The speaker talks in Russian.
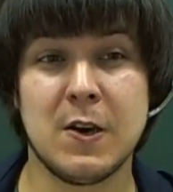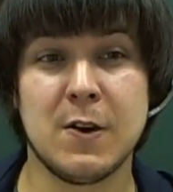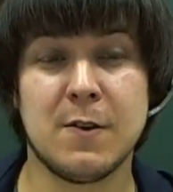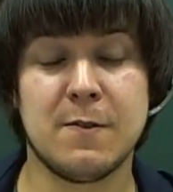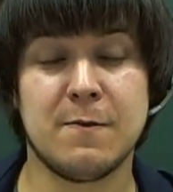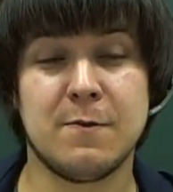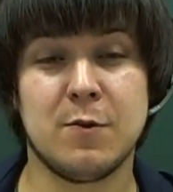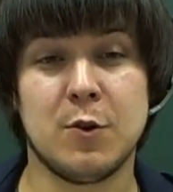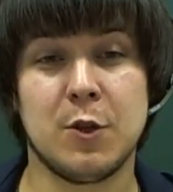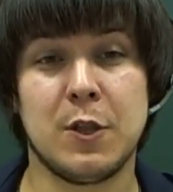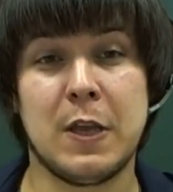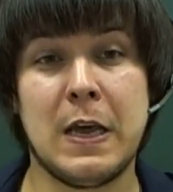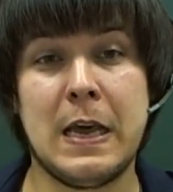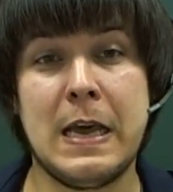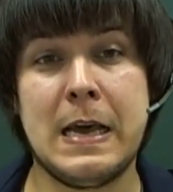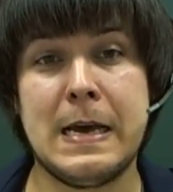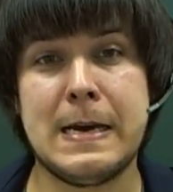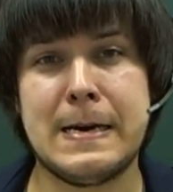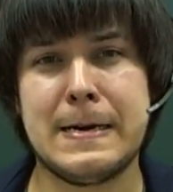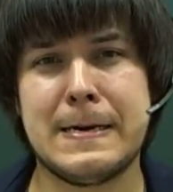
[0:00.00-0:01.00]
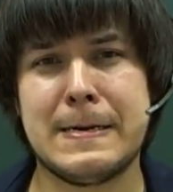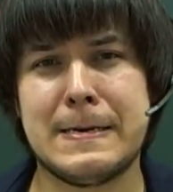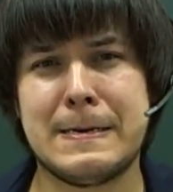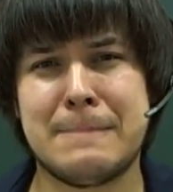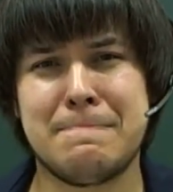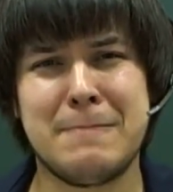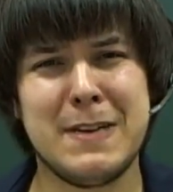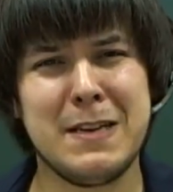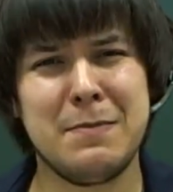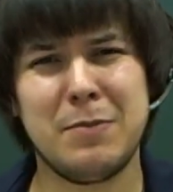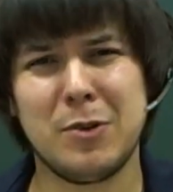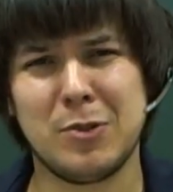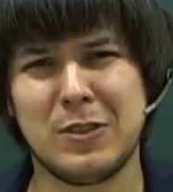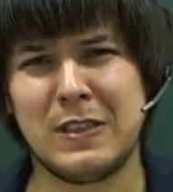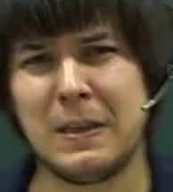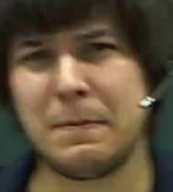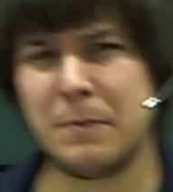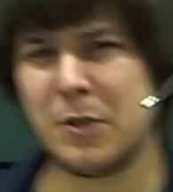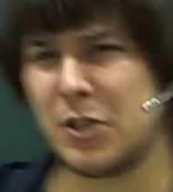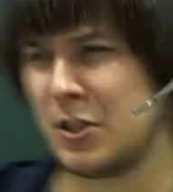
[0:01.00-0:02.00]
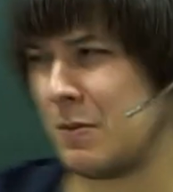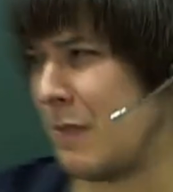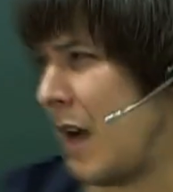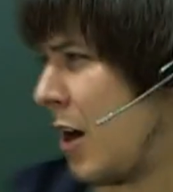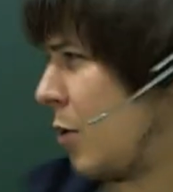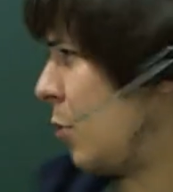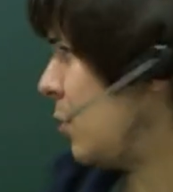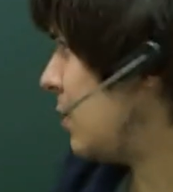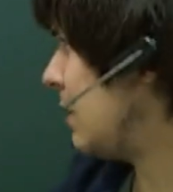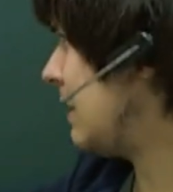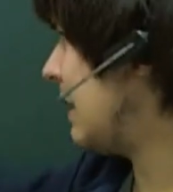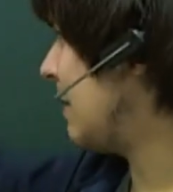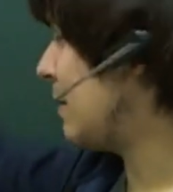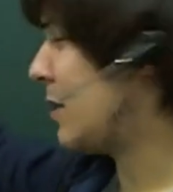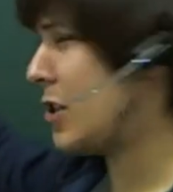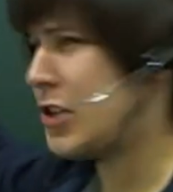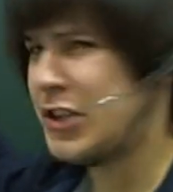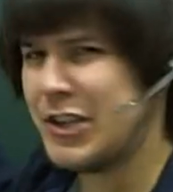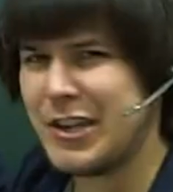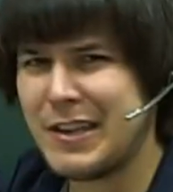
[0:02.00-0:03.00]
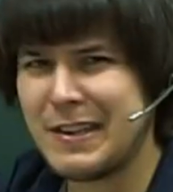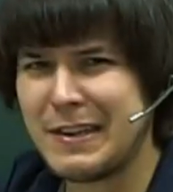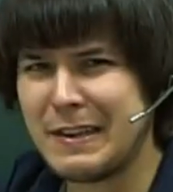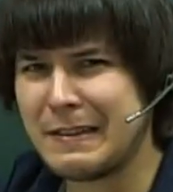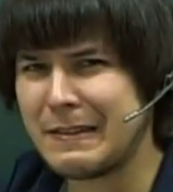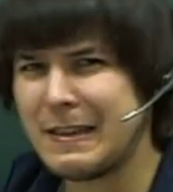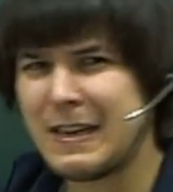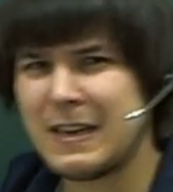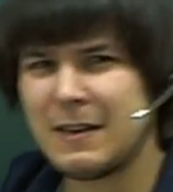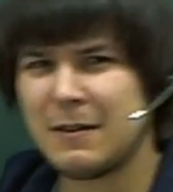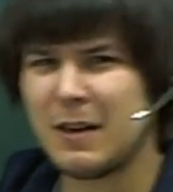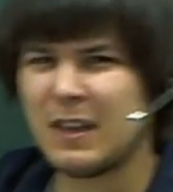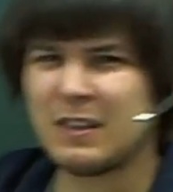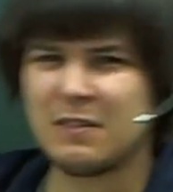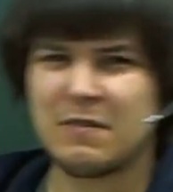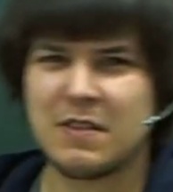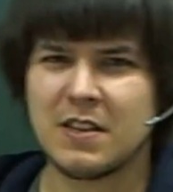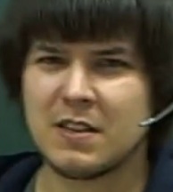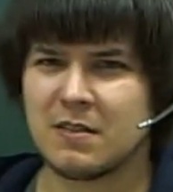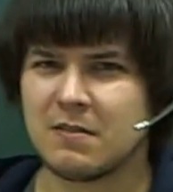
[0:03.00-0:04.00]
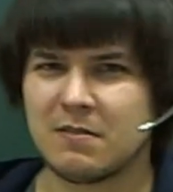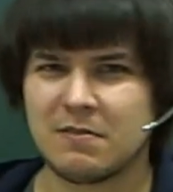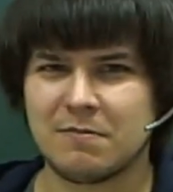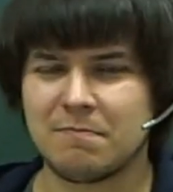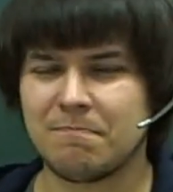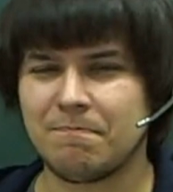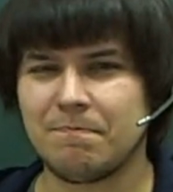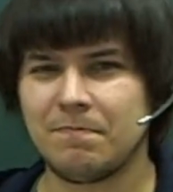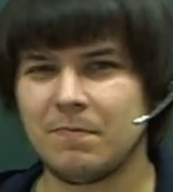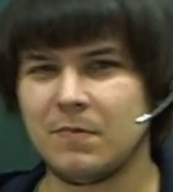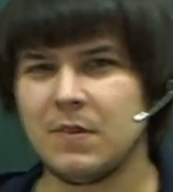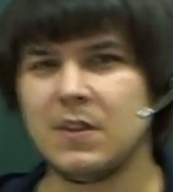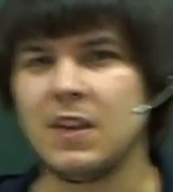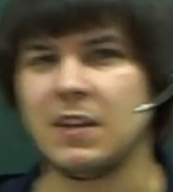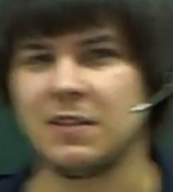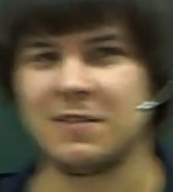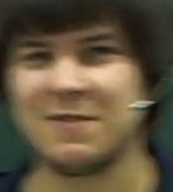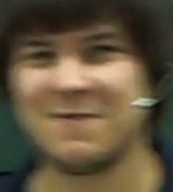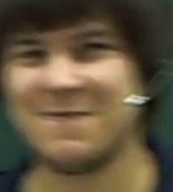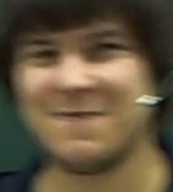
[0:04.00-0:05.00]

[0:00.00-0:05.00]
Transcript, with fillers: Вот. А, мы не просто напишем какое-то там решение, да, ответ. Нет.